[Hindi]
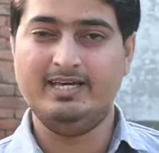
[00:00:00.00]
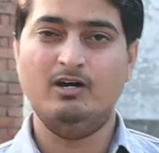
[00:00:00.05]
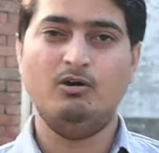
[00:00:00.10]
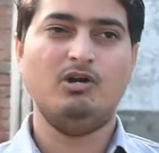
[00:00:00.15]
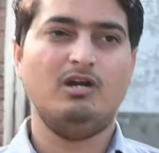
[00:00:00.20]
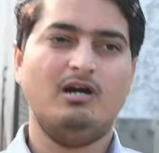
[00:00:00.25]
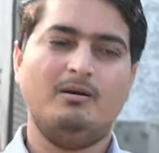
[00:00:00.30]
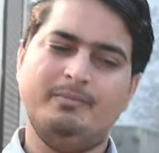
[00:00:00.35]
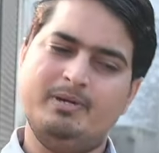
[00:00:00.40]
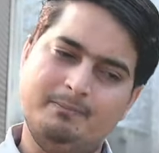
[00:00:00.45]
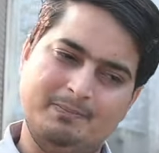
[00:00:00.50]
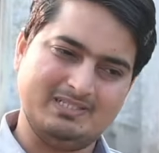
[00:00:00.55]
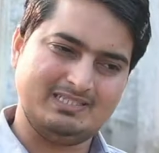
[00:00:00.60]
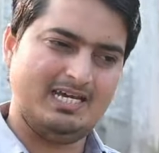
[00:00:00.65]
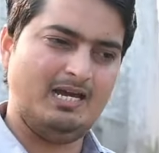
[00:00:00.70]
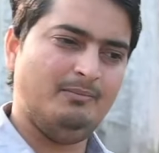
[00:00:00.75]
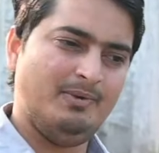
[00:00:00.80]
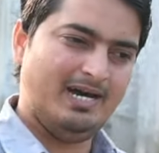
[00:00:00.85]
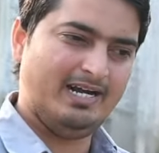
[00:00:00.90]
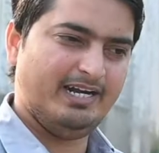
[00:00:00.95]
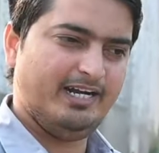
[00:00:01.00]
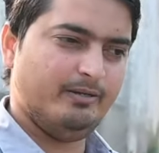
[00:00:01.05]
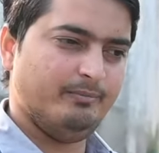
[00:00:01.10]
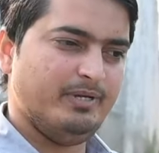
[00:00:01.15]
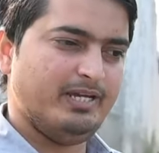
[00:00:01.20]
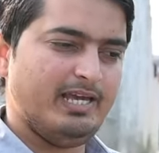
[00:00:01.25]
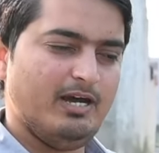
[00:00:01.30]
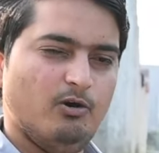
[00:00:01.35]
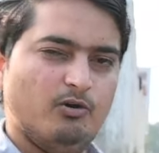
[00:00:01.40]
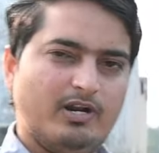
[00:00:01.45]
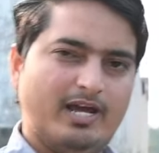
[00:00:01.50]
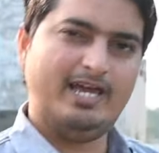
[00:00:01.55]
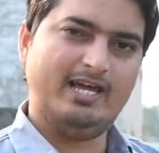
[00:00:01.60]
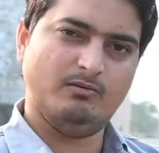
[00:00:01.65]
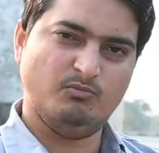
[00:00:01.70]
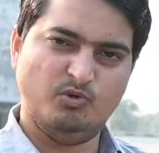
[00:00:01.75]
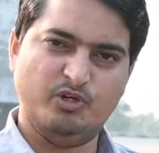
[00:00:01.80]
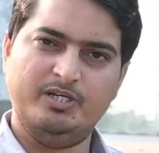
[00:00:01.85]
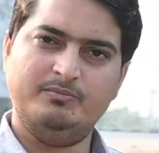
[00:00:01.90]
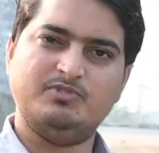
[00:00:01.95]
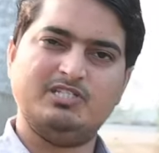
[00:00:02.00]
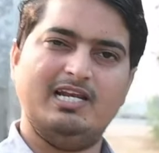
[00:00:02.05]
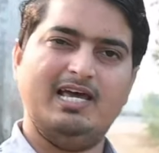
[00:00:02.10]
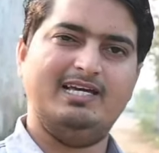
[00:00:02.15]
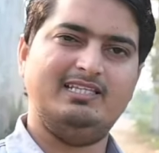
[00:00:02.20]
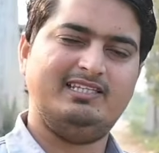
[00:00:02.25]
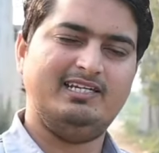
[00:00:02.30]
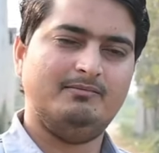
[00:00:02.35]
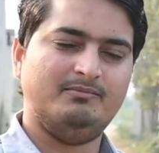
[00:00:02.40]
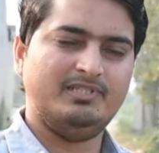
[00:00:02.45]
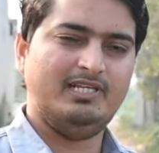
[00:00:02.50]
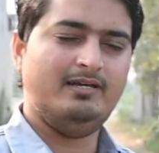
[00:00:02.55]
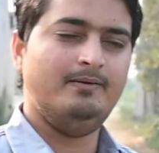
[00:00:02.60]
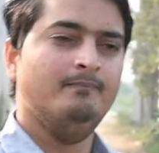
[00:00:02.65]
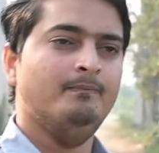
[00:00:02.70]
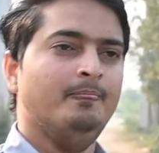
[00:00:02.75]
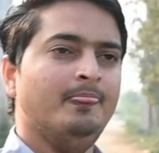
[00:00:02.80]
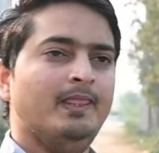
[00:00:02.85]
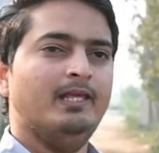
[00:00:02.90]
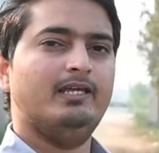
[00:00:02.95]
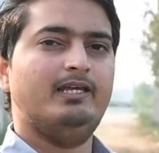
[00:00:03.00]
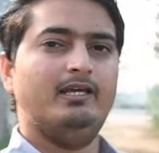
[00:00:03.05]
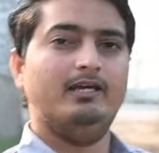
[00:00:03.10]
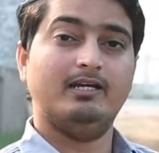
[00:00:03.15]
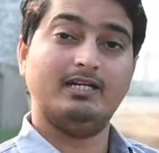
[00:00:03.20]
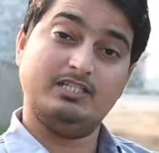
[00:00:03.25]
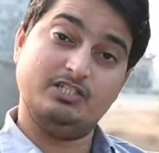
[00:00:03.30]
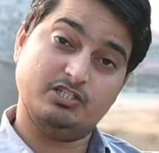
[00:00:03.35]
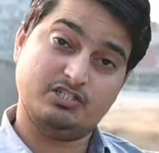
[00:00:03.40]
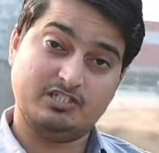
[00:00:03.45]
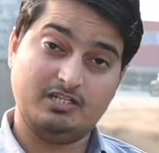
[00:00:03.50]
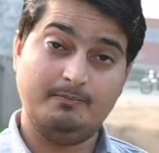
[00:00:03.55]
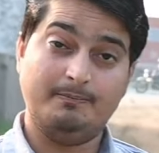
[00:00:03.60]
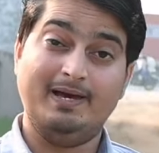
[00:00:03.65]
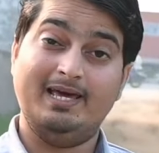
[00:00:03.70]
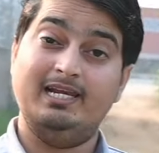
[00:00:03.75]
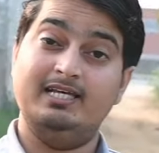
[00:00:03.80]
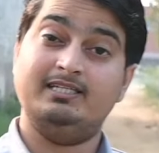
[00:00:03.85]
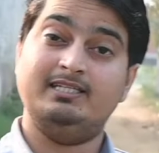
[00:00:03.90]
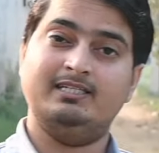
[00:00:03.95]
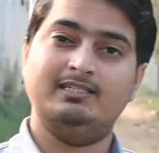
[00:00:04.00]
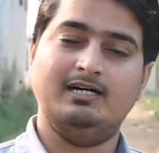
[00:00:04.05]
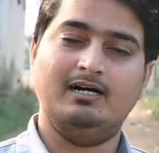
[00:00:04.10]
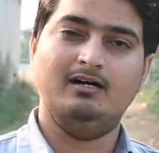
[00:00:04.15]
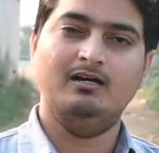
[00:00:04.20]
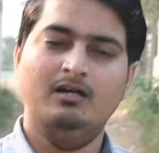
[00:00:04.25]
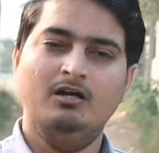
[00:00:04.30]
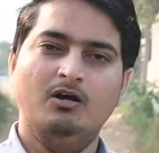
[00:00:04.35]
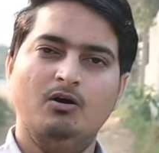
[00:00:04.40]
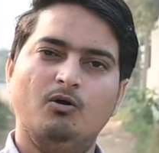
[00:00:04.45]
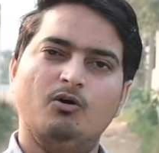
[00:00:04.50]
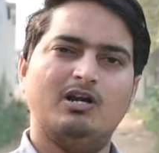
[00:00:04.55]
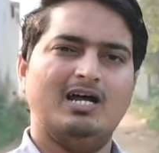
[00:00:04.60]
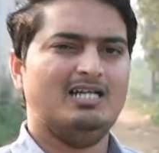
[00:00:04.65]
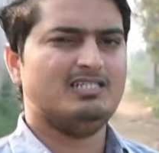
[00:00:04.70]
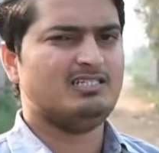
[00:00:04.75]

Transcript: है और हमें पता है मार्केट में क्या हो रहा है एक मुहिम चलाई थी हमने की रजिस्ट्री पहले देना और अच्छा।